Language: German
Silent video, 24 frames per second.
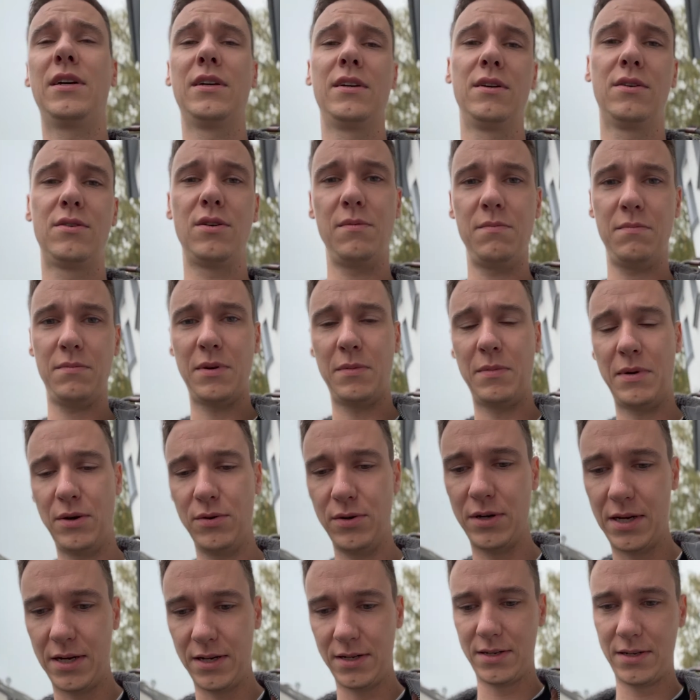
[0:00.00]
angekommen beim
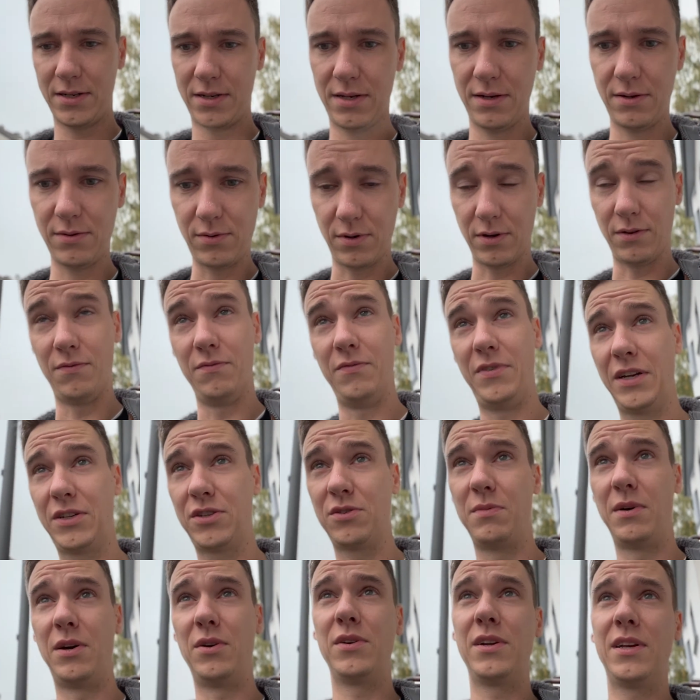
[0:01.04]
Hautarzt oder auf dem Weg
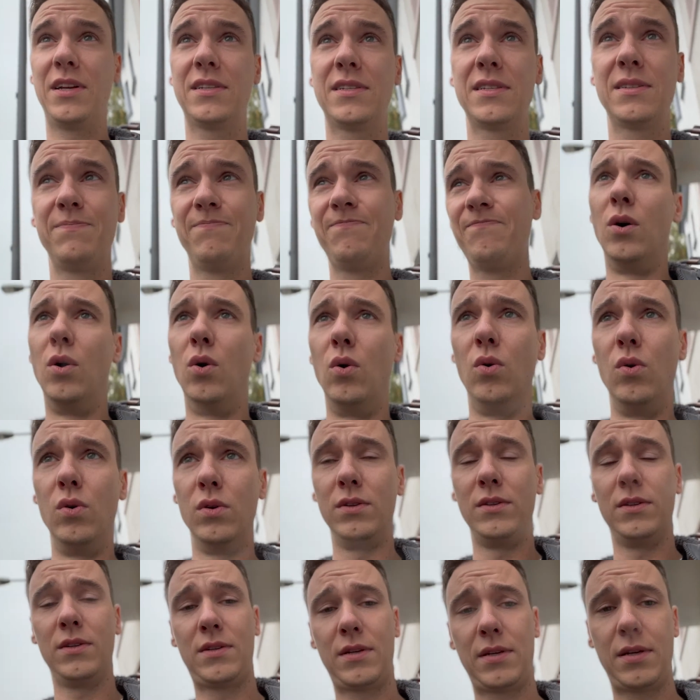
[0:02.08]
zum Hautarzt
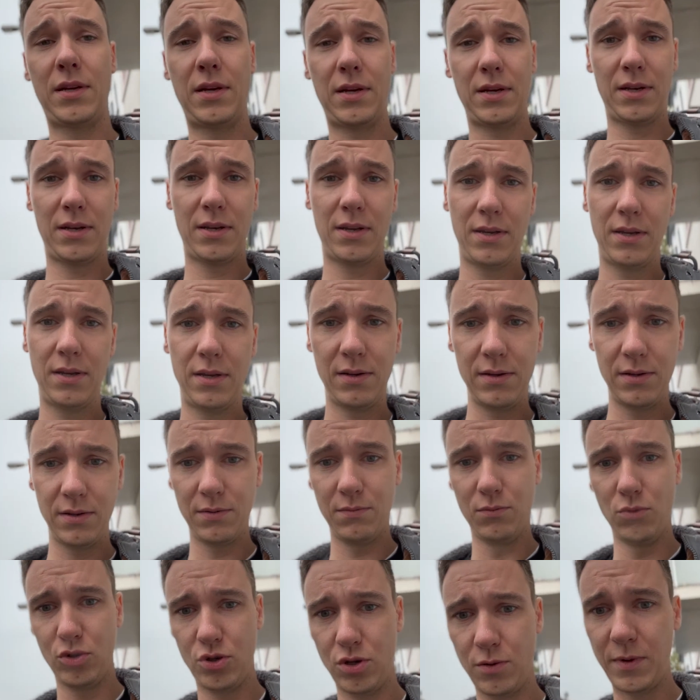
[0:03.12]
und
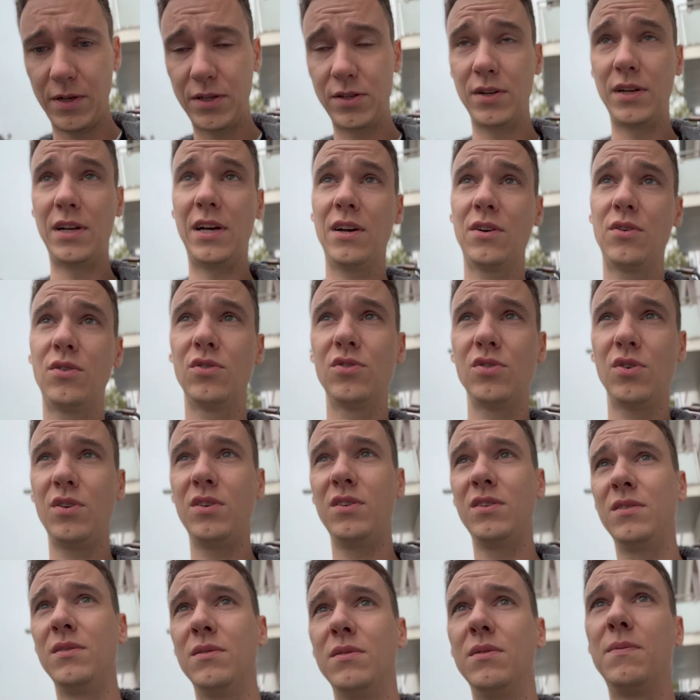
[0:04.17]
muss noch mal zur
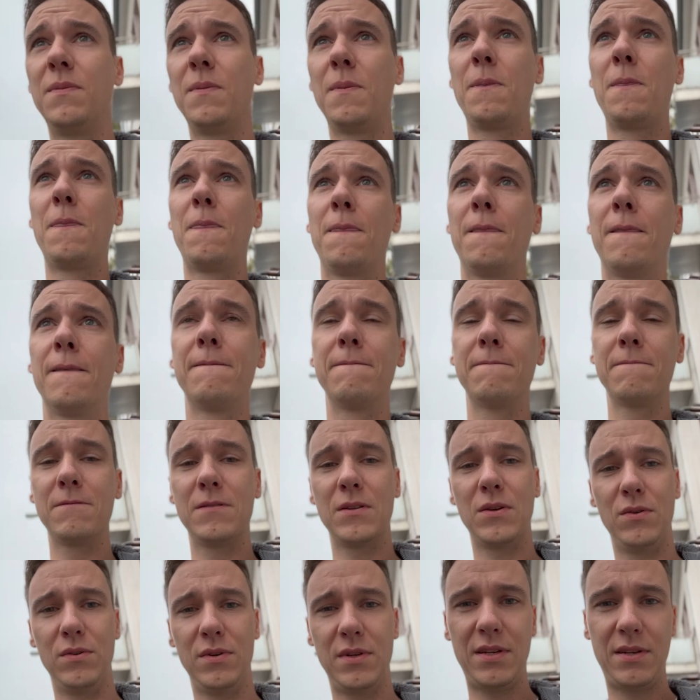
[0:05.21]
Nachkontrolle
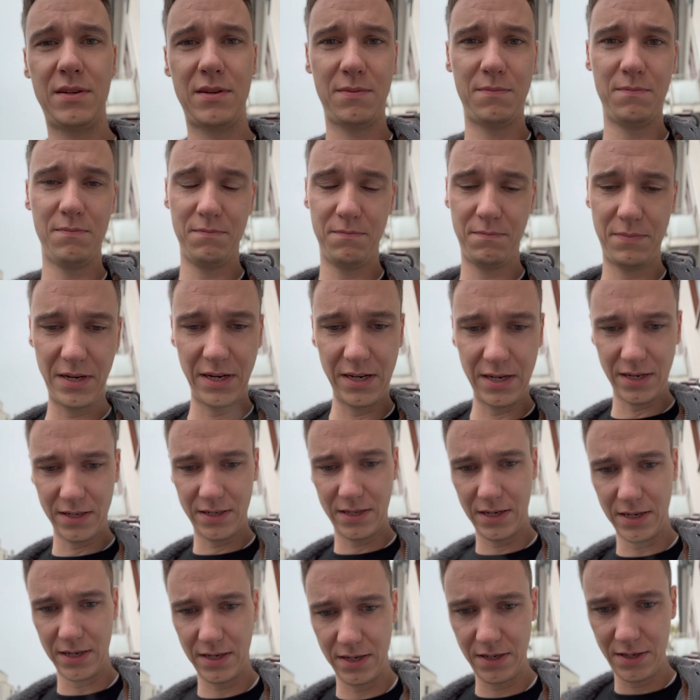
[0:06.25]
und bin ganz
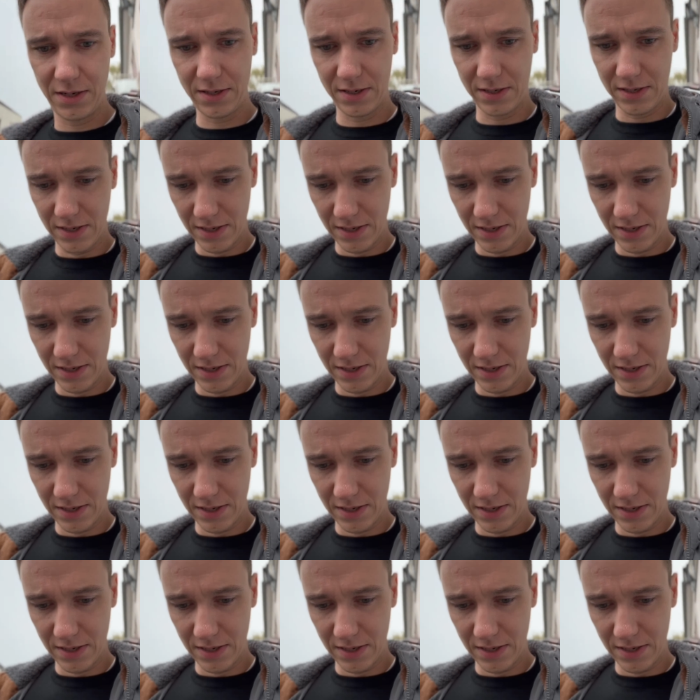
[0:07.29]
ehrlich,